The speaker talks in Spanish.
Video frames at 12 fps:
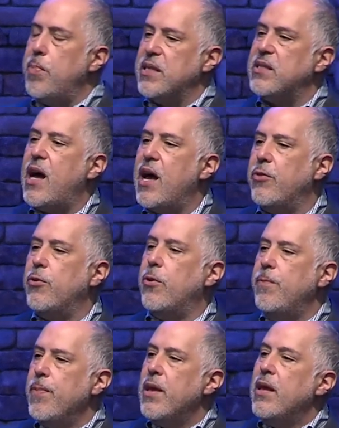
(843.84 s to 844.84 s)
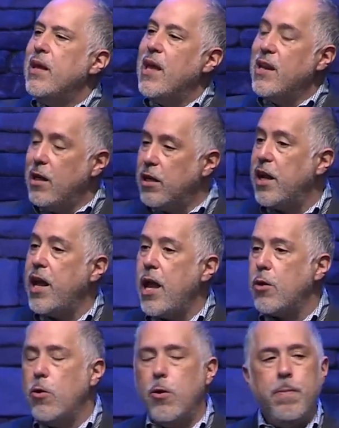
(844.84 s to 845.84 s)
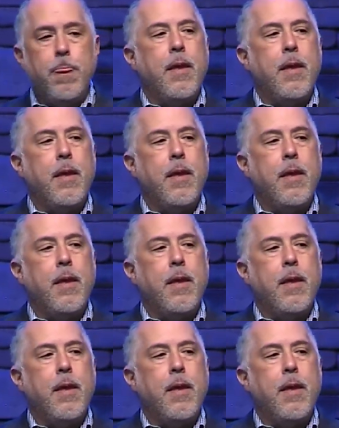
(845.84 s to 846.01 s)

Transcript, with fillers: basado en el griego,